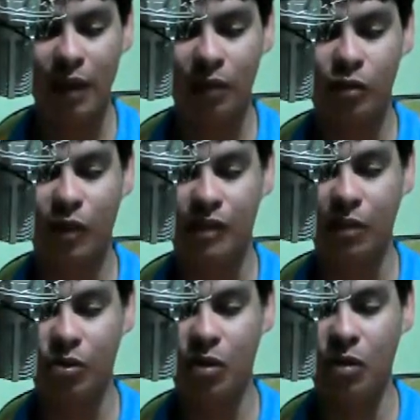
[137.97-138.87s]
menos forçar
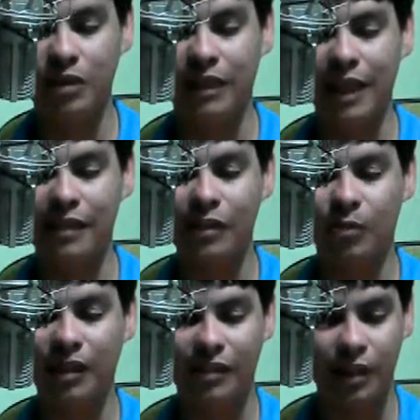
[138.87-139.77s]
o jogo desde o
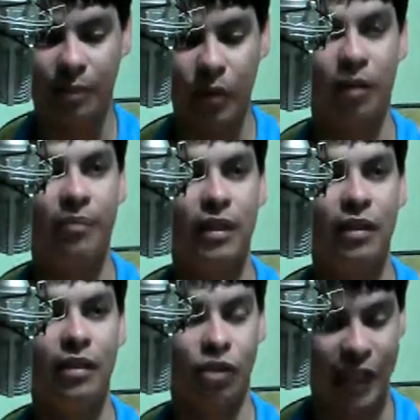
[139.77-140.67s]
princípio.
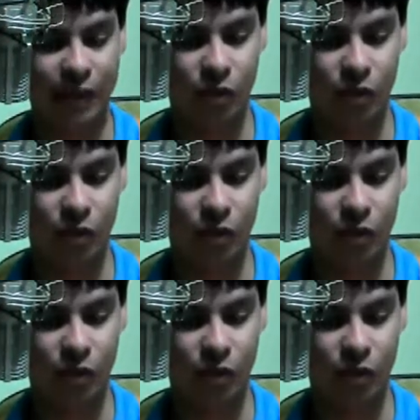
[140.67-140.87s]
Já